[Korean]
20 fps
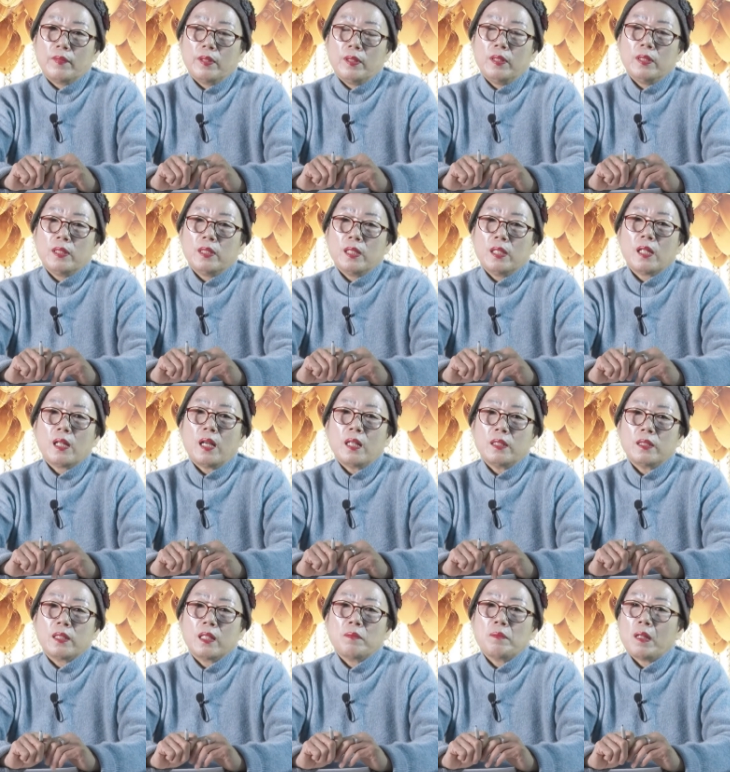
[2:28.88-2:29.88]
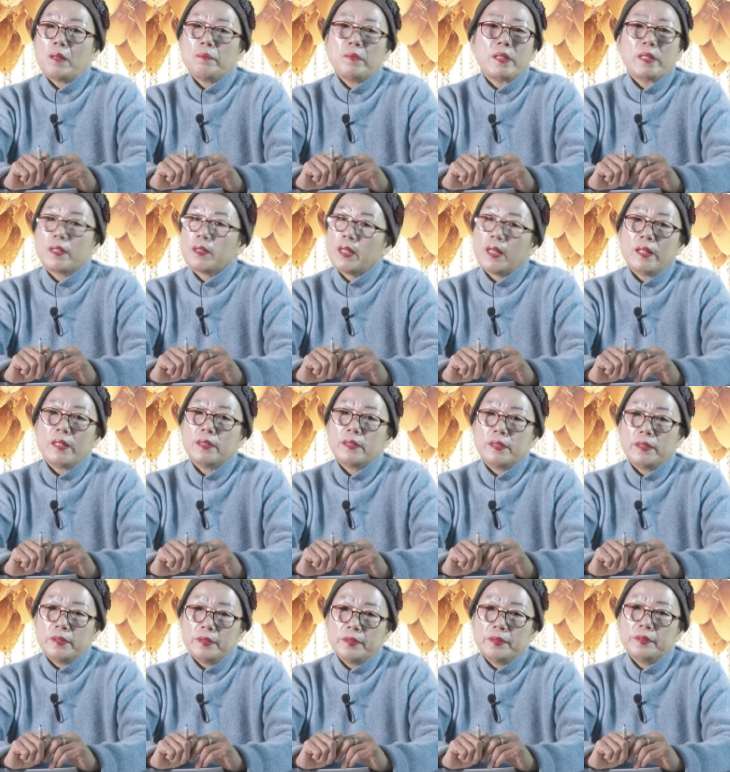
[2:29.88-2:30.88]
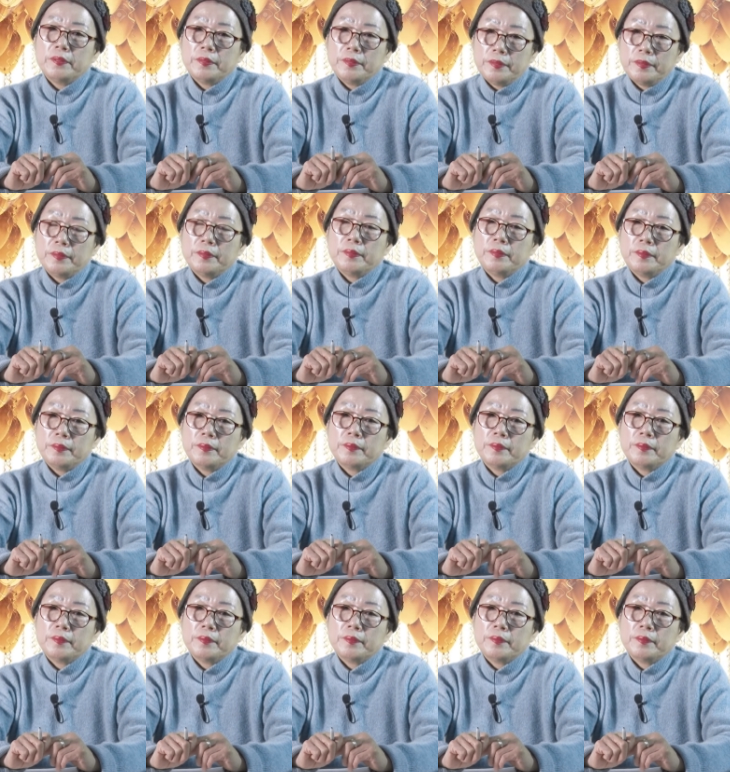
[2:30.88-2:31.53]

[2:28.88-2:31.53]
이길 가는 게 만만한 게 아니에요. 음.